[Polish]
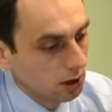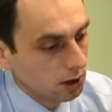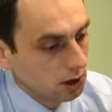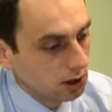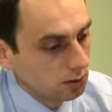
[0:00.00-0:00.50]

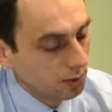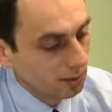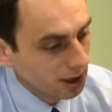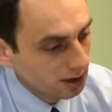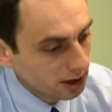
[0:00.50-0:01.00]
żeby
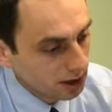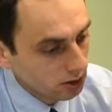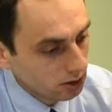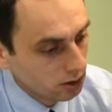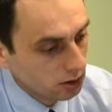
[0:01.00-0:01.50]

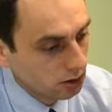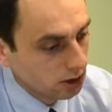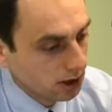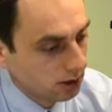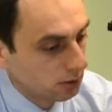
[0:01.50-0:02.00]
pamiętać,
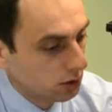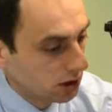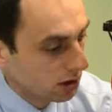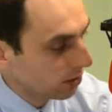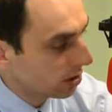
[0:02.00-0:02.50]
że
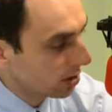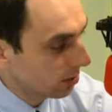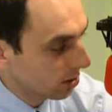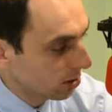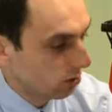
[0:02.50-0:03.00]
przede
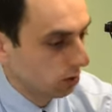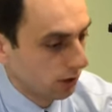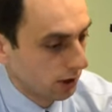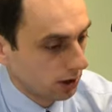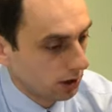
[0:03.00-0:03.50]
wszystkim jest się
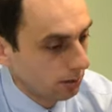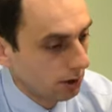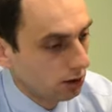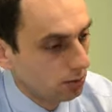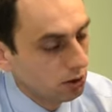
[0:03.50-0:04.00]
człowiekiem,
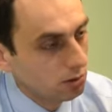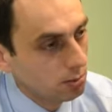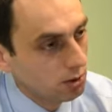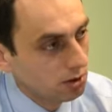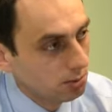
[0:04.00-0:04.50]
a dopiero
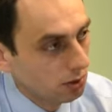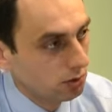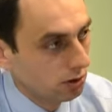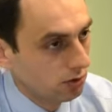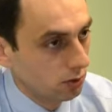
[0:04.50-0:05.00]
potem
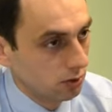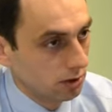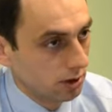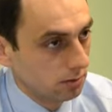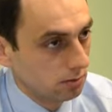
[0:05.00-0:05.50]
pełni się
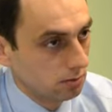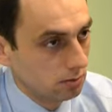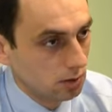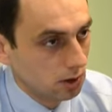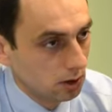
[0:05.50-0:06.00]
funkcję.
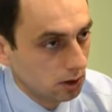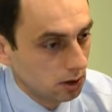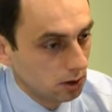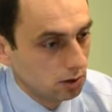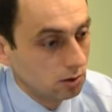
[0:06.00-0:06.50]

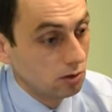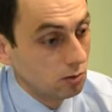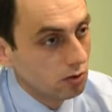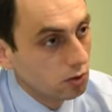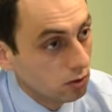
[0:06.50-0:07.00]
I e, to
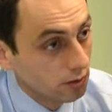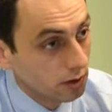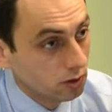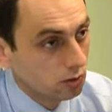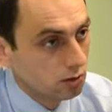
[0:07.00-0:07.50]
mówił
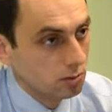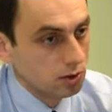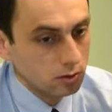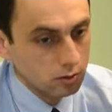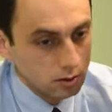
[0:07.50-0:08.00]
człowiek, który
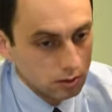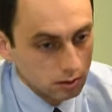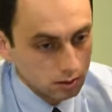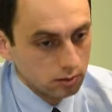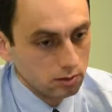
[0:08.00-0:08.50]
był
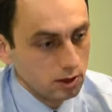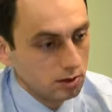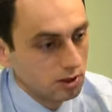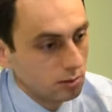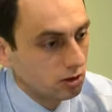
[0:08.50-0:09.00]
e,
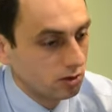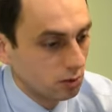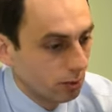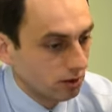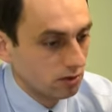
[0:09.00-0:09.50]
jednym z najbliższych
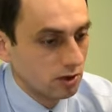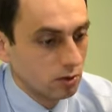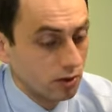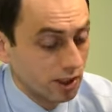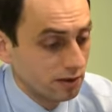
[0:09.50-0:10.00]

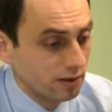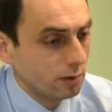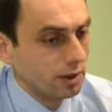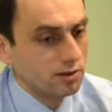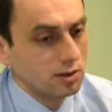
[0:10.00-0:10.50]
współpracowników Lecha
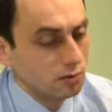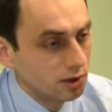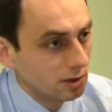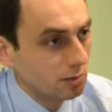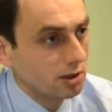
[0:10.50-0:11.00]
Wałęsy,
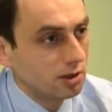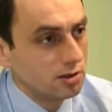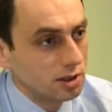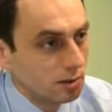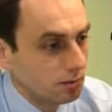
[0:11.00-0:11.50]

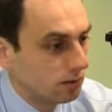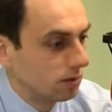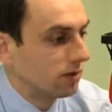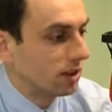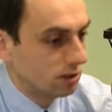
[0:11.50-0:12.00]
wiceministrem,
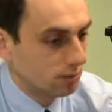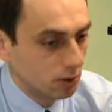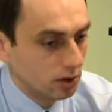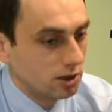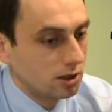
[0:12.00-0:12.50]
ważnym
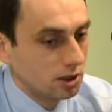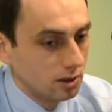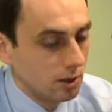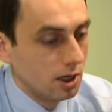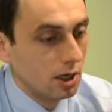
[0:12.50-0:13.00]

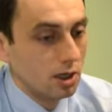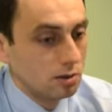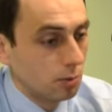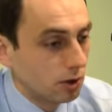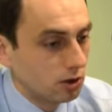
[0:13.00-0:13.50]
politykiem,
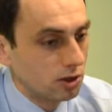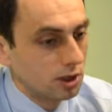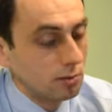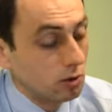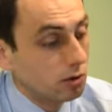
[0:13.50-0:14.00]

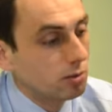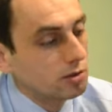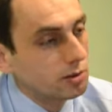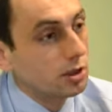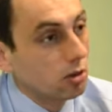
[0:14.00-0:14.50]
społecznikiem, no
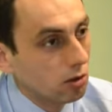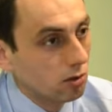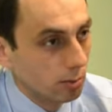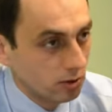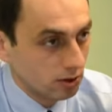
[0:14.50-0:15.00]
powiedzmy ikoną
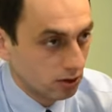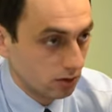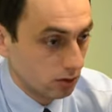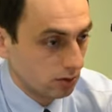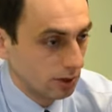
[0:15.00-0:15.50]
opozycji w
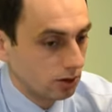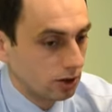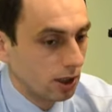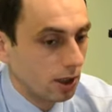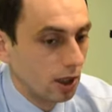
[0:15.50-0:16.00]
Trójmieście. mieście